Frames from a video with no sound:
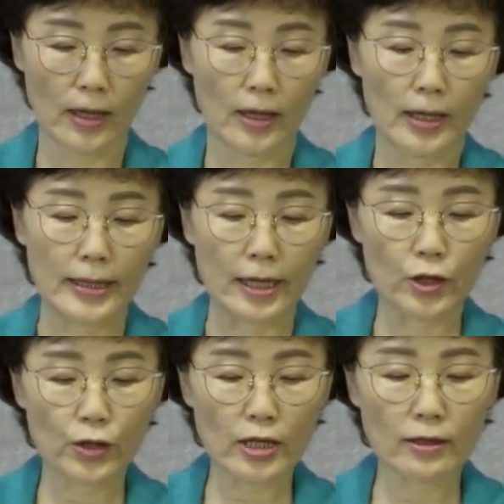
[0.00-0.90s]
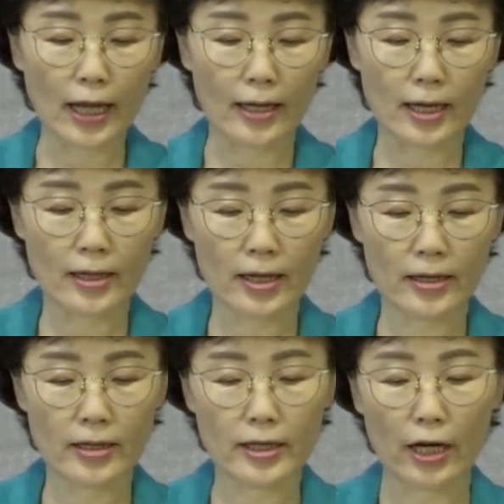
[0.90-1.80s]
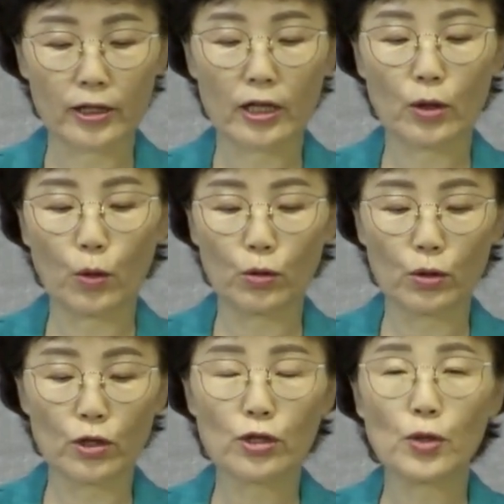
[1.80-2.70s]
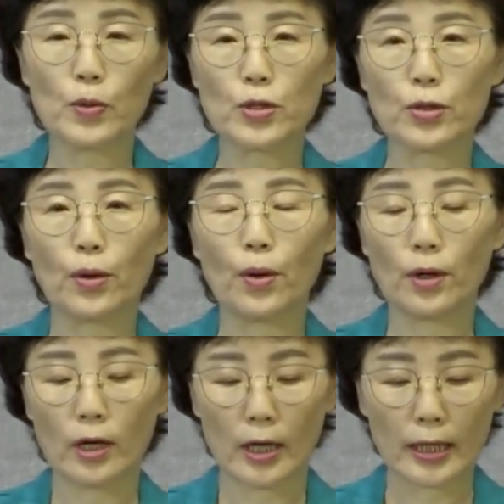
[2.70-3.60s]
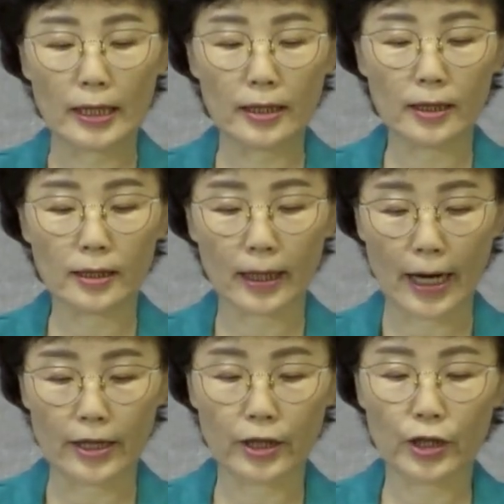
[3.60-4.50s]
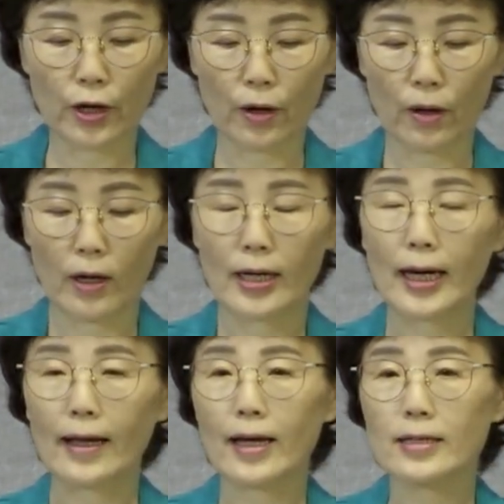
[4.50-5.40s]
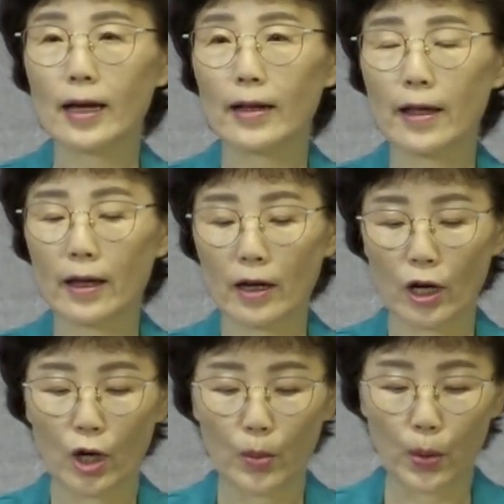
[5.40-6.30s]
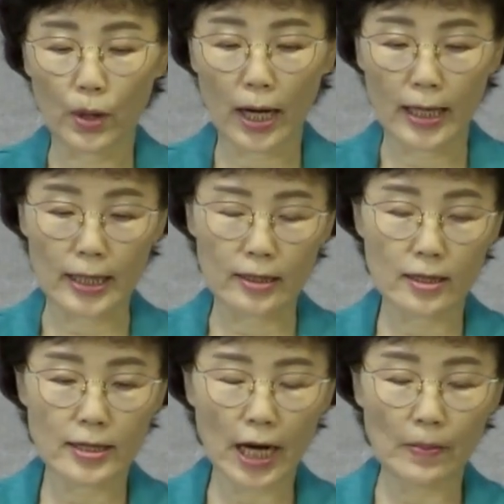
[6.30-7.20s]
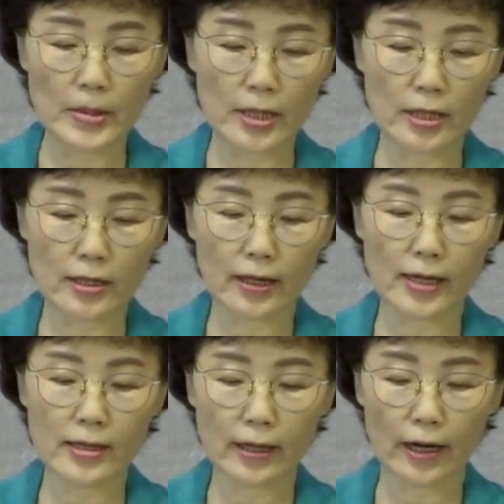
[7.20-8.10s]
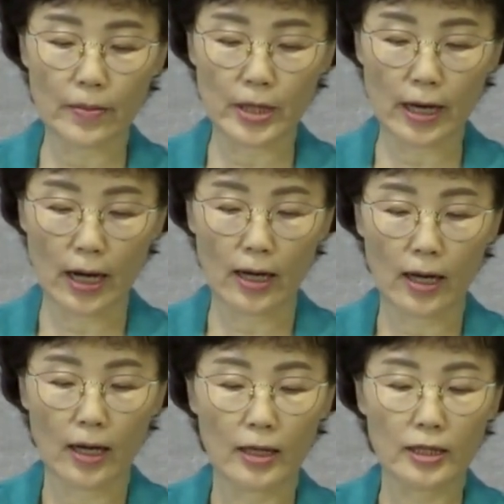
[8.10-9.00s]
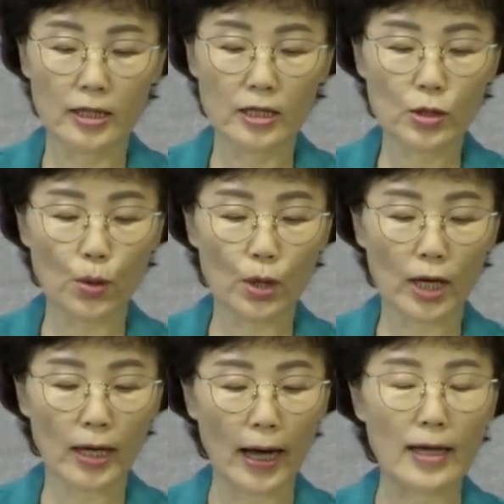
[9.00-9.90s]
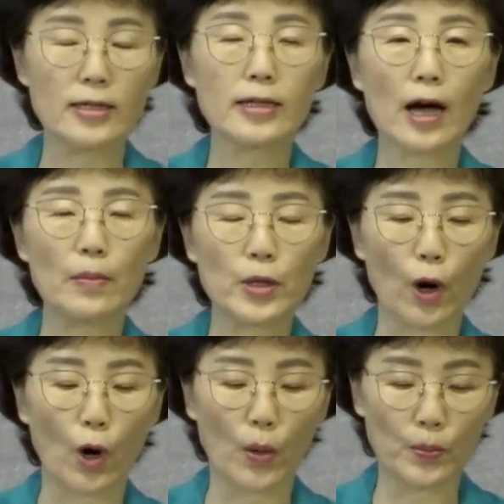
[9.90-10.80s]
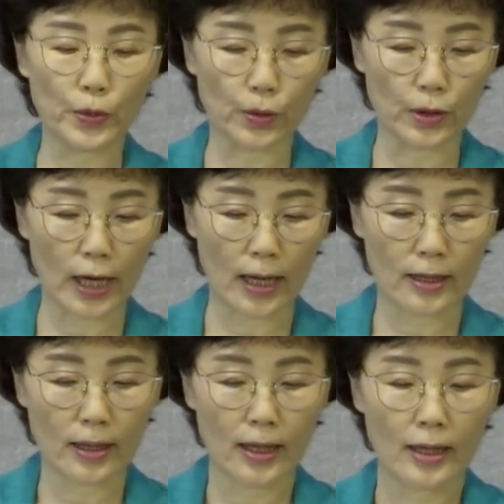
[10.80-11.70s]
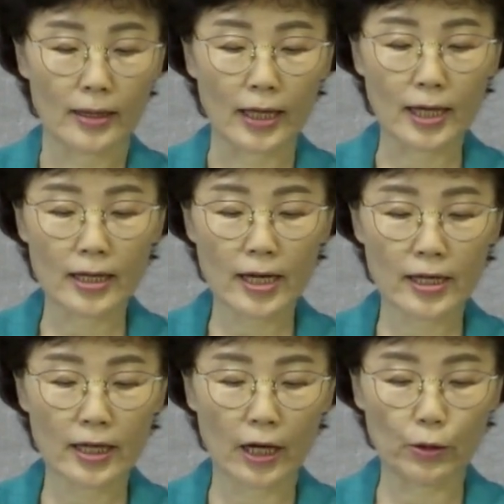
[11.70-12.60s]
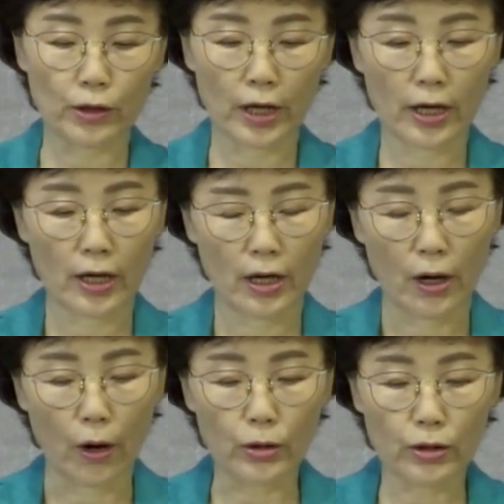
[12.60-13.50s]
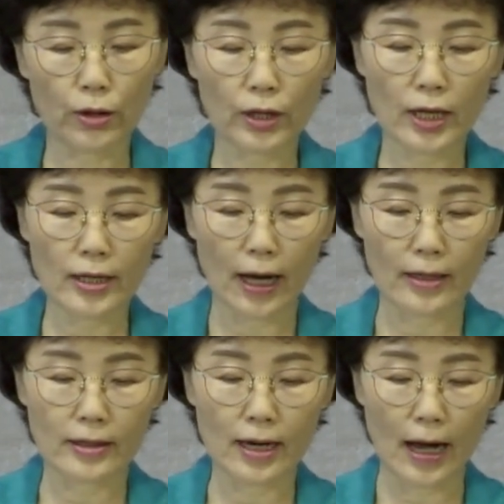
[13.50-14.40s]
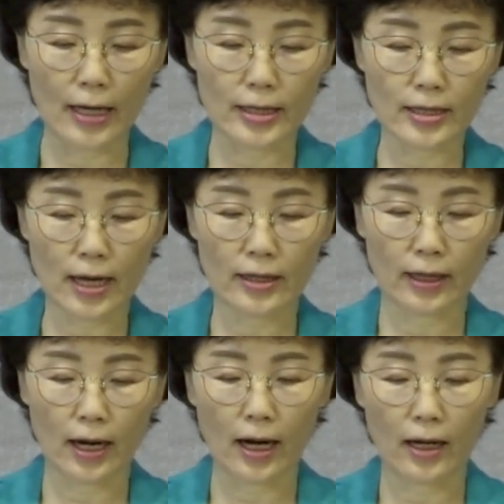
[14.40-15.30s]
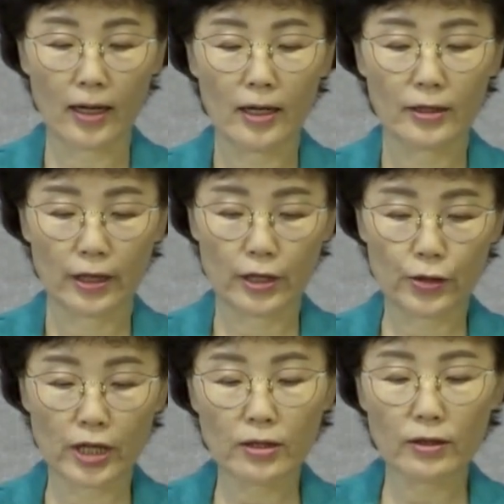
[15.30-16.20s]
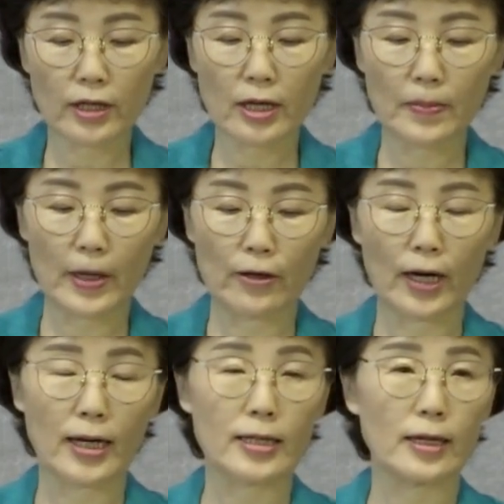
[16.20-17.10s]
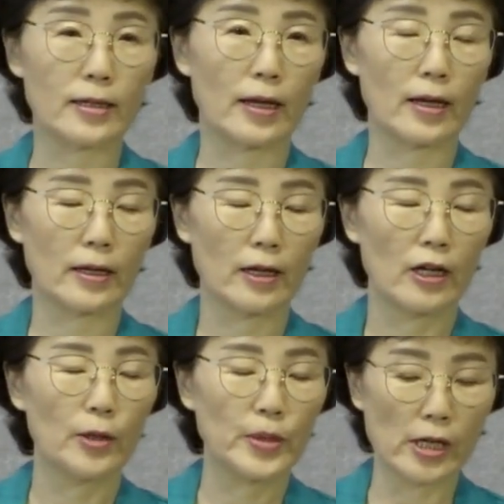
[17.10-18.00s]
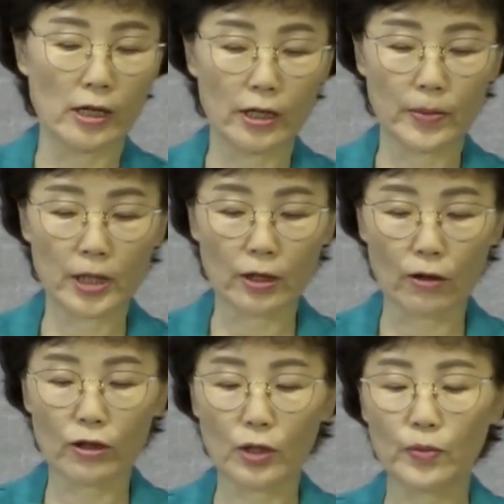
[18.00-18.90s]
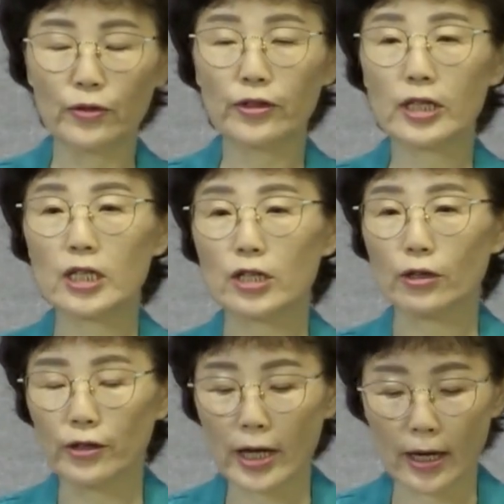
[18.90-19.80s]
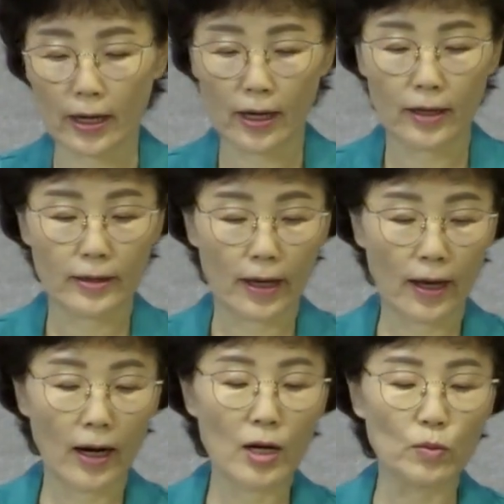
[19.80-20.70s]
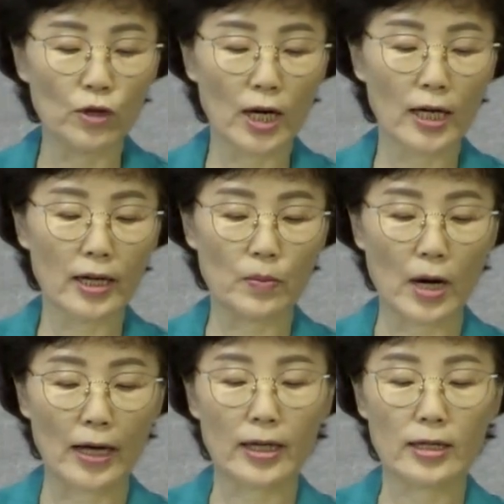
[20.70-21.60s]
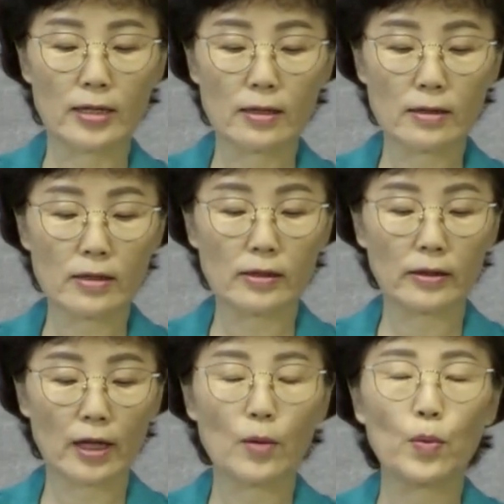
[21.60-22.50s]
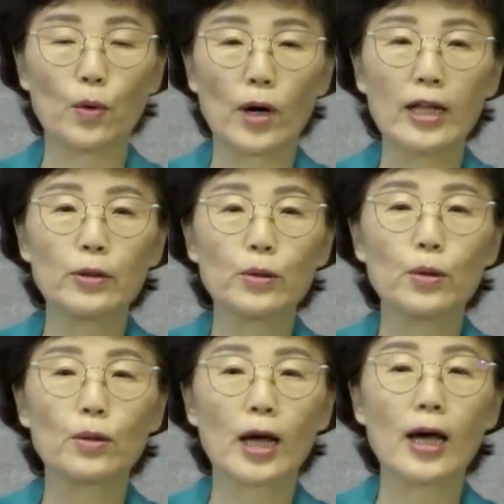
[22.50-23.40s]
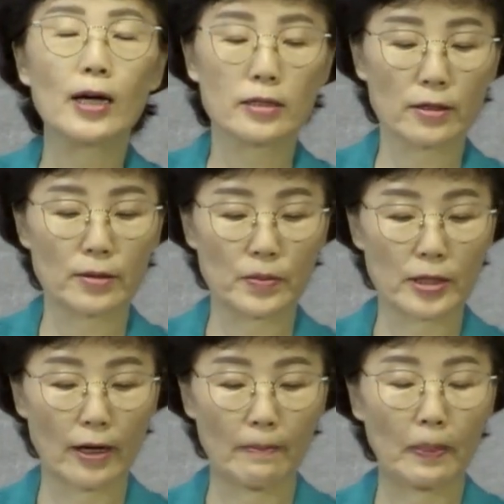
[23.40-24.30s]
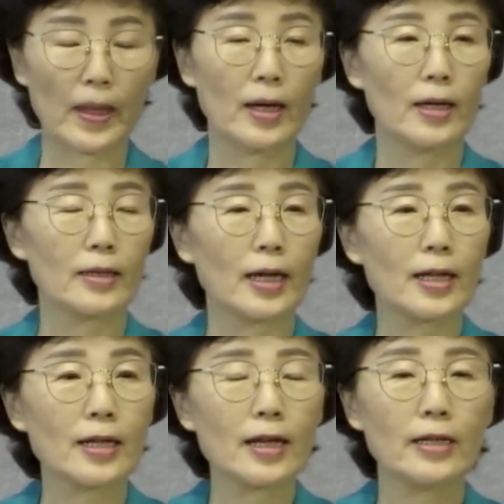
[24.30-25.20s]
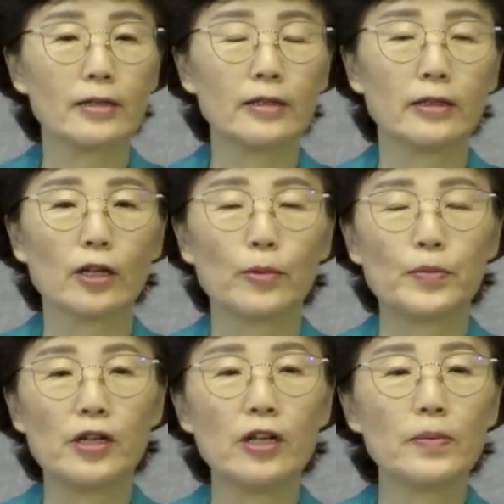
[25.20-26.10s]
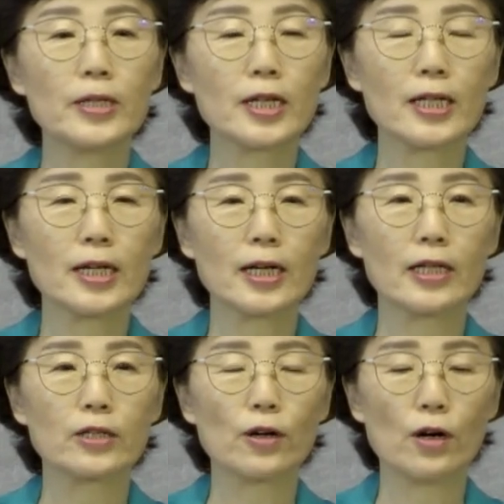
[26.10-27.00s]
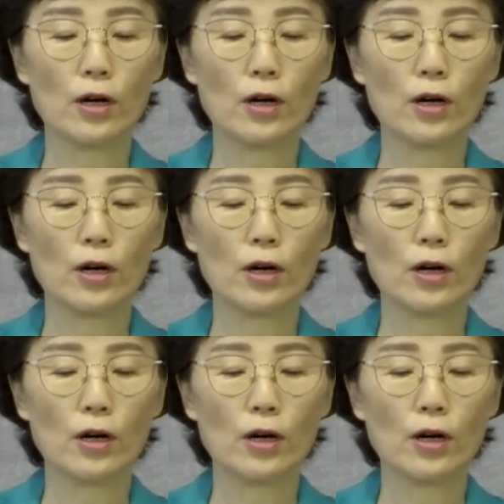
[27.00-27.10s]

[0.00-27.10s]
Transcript: 예수께서 나다나엘이 자기에게 오는 것을 보시고 그를 가리켜 가라사대 보라 이는 참 이스라엘 사람이다. 그 속에 간사함이 없도다. 나다나엘이 가로되 어떻게 나를 아시나이까 예수께서 대답하여 가라사대 빌립이 너를 부르기 전에 내가 무화과 나무 아래 있었을 때 보았노라 하셨습니다. 나다나엘은 빌립이 찾아가서